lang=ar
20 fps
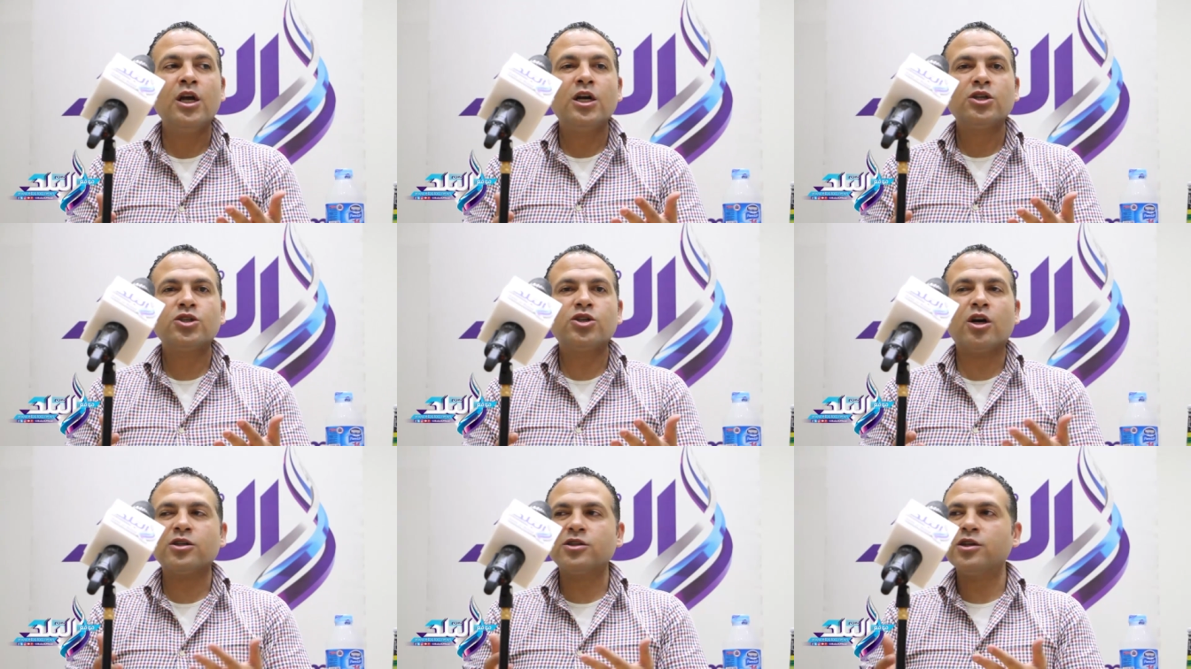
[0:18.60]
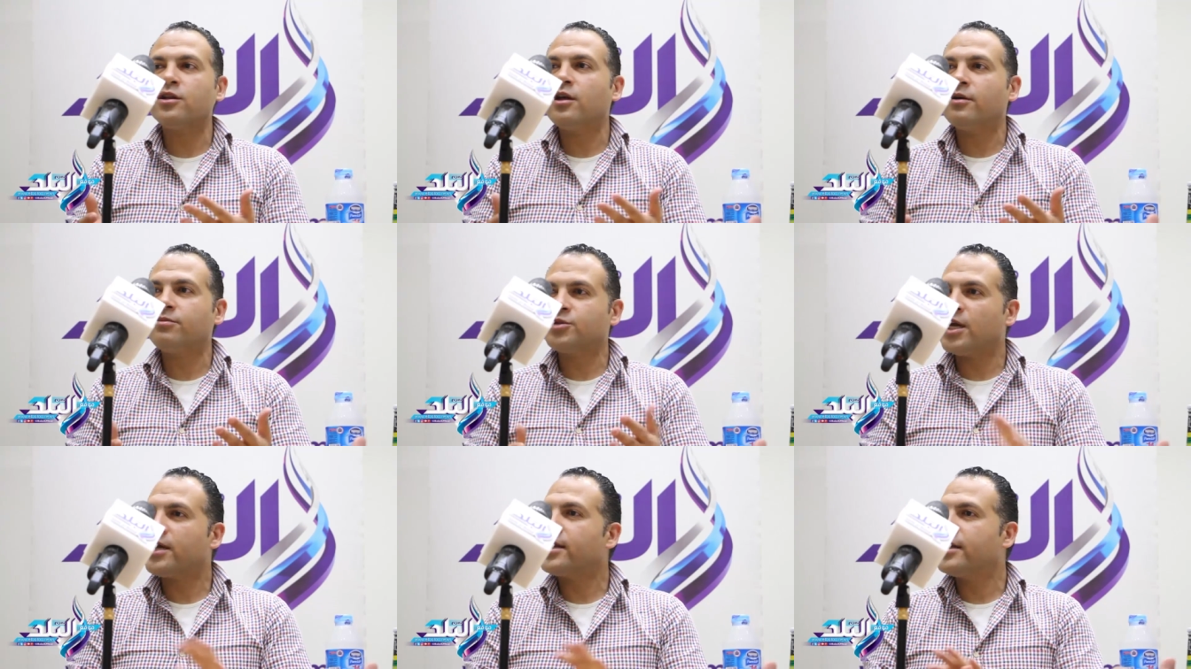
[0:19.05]
شخصنه
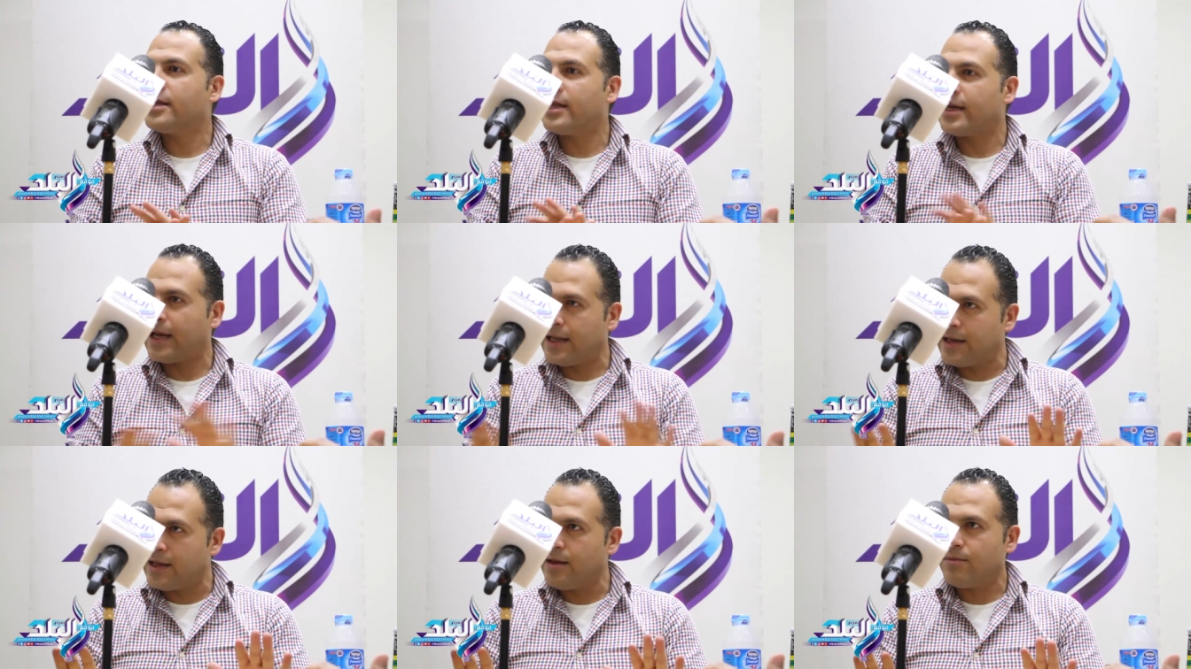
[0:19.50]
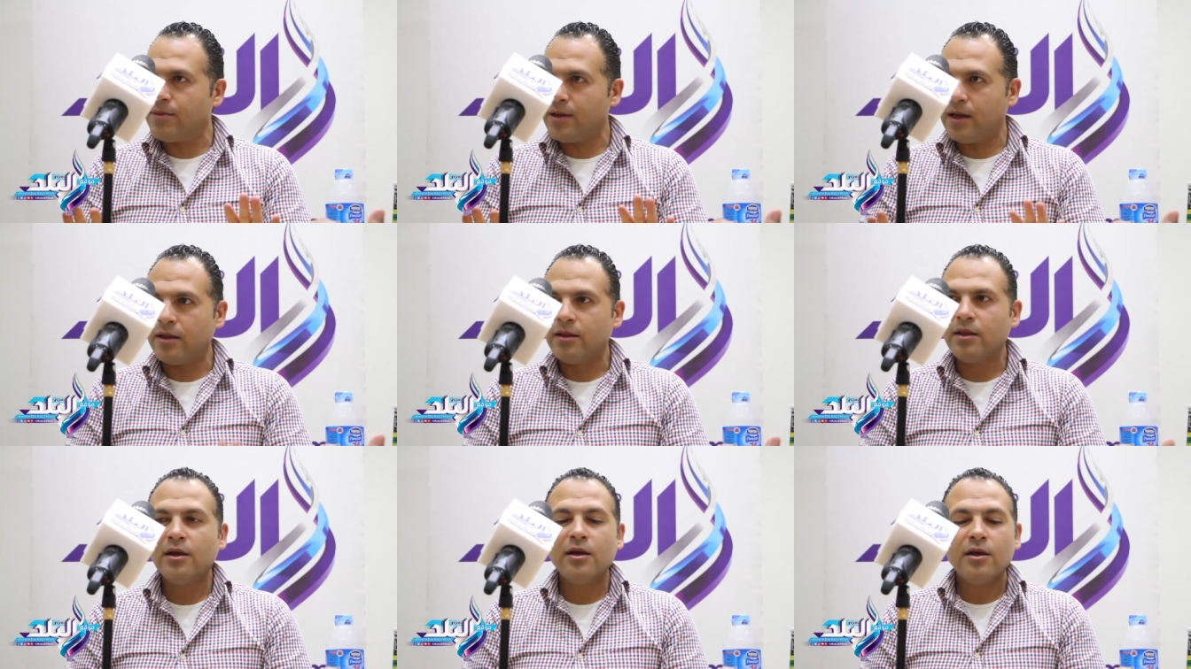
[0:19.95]
بشكل غريب
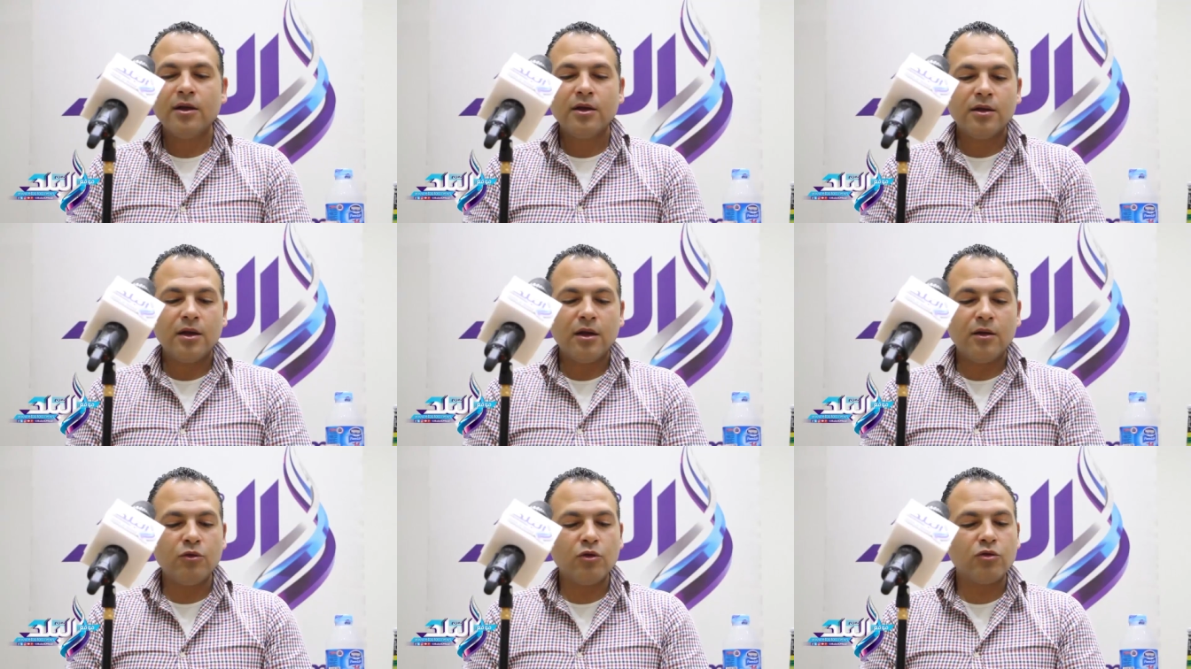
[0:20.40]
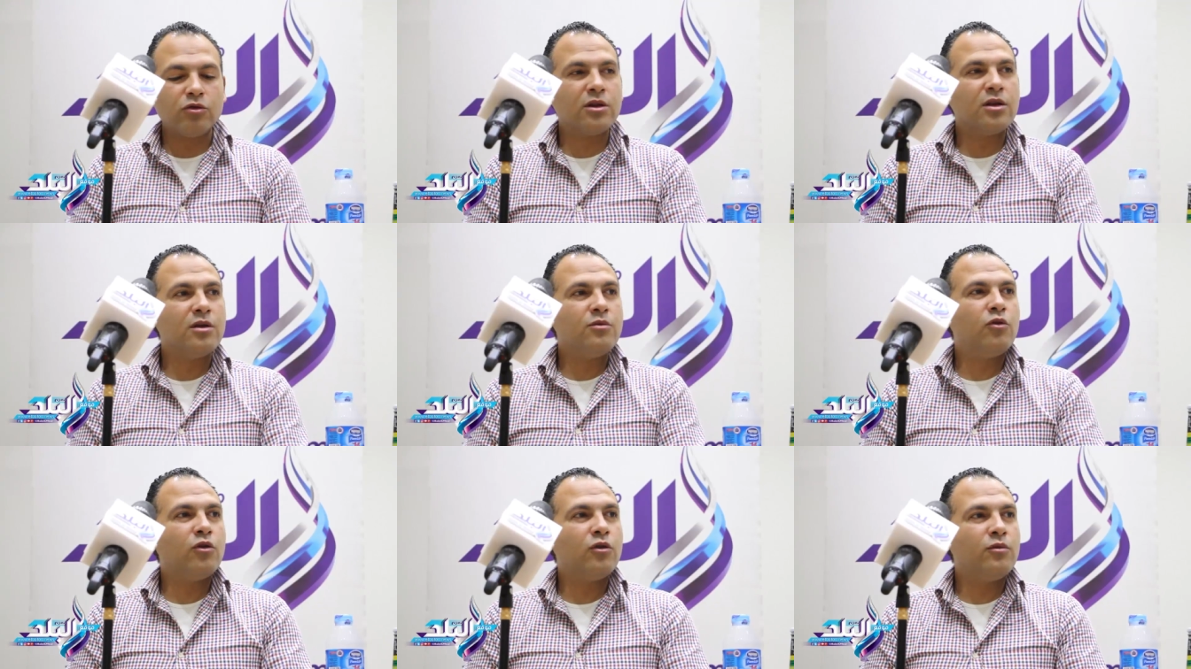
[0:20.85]
يعني
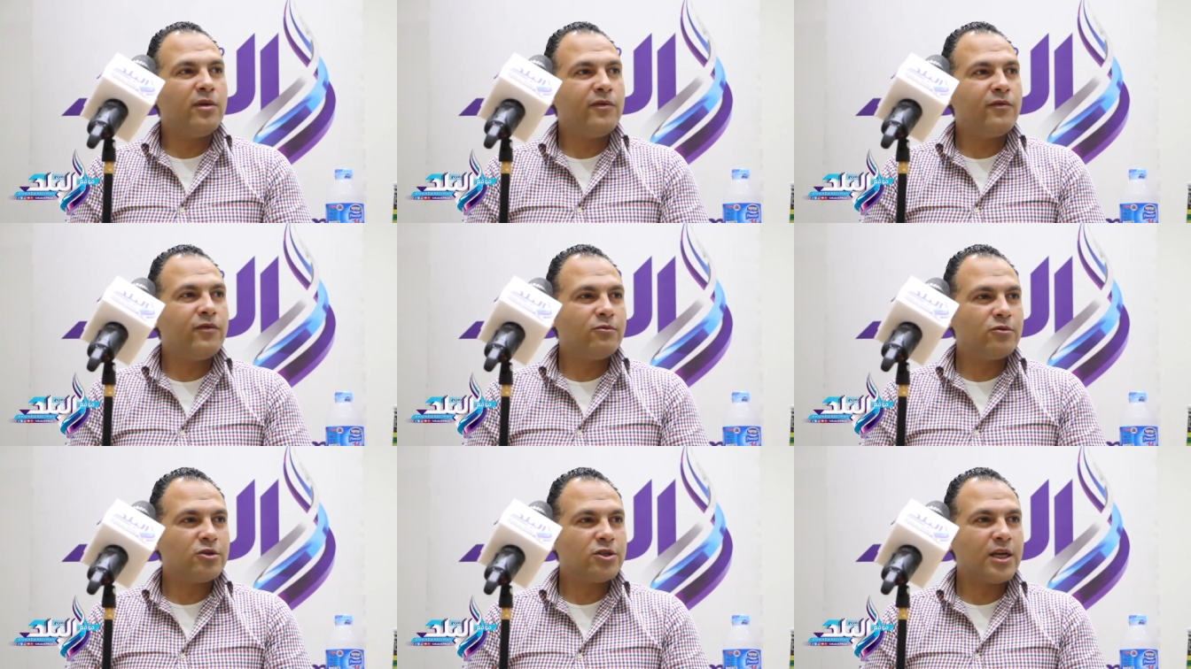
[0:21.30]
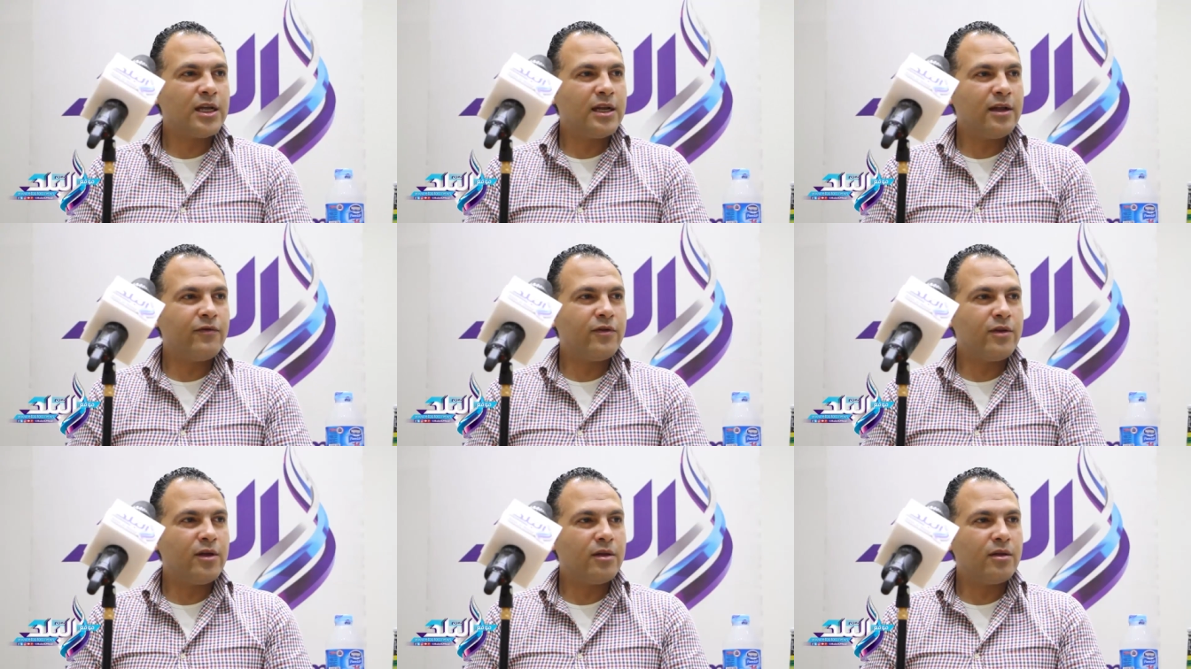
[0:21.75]
النقطتين مهمين في المشكله
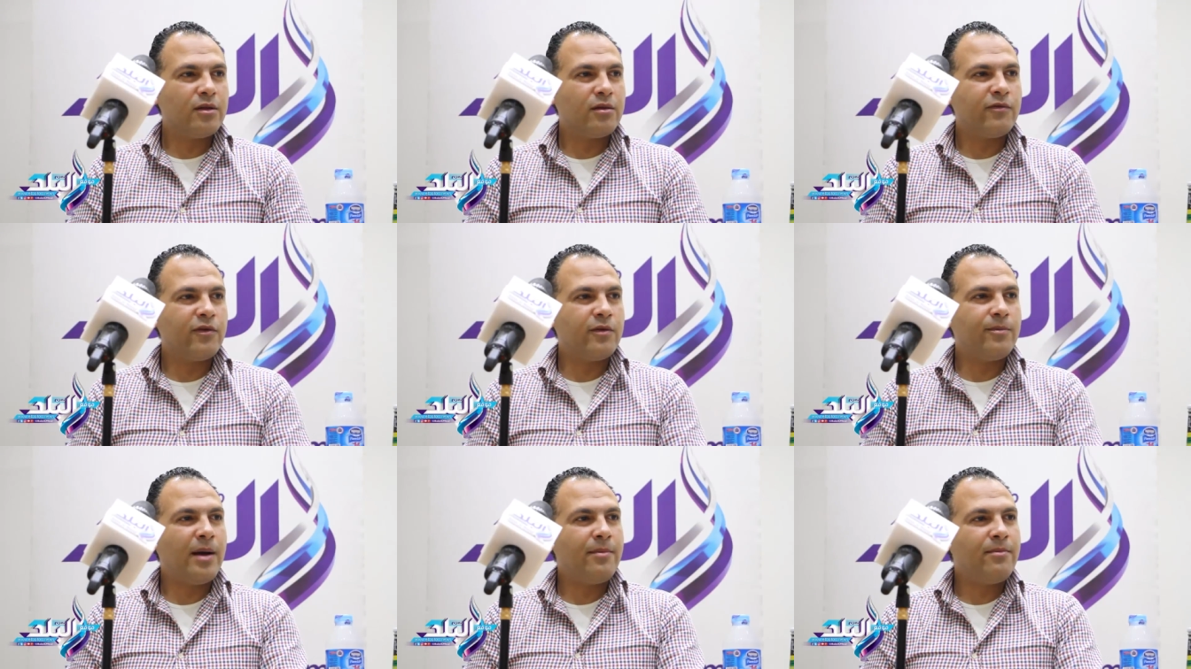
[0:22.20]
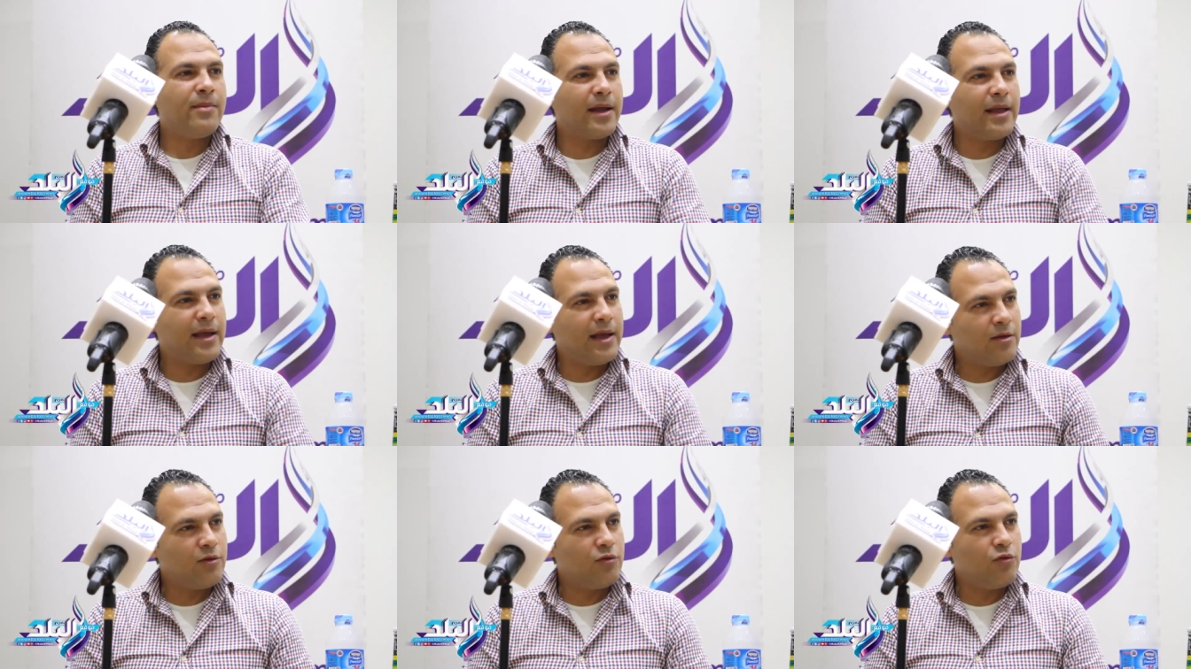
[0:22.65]
فين في محمد
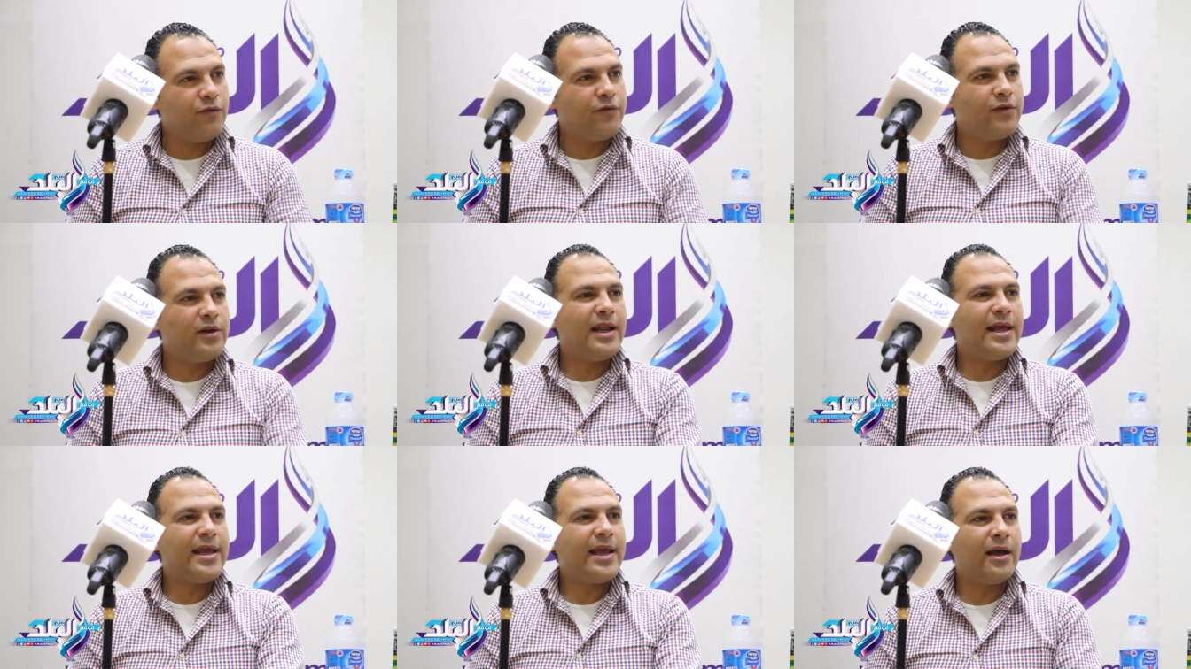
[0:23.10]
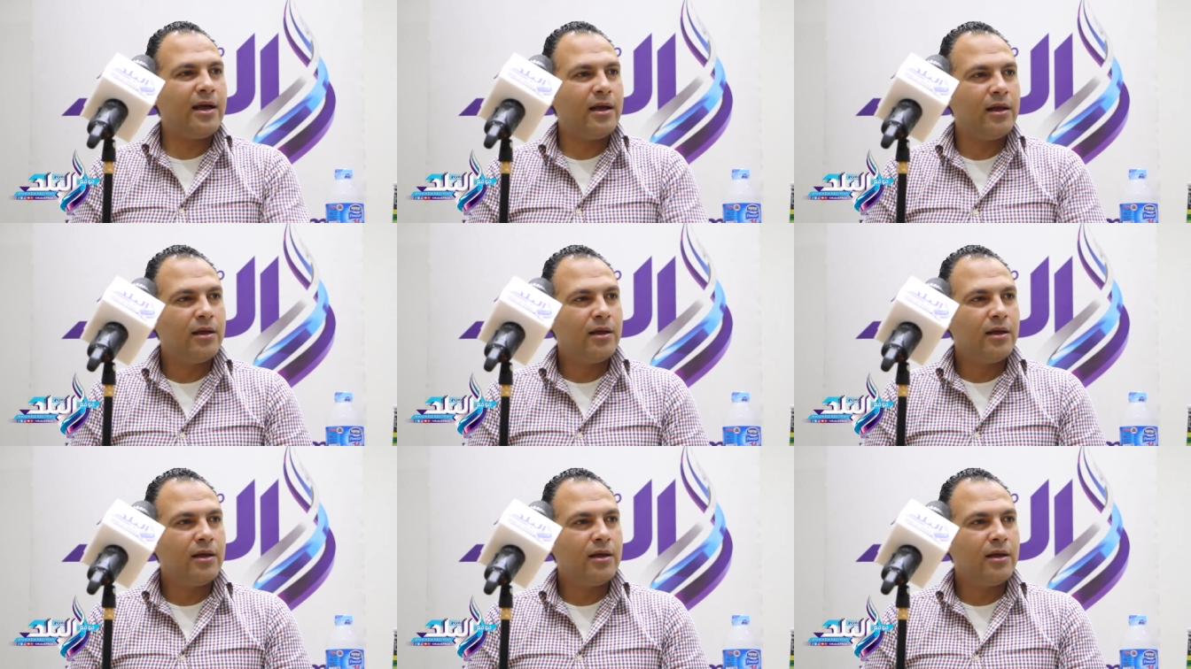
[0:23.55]
جاد وفي اللائحه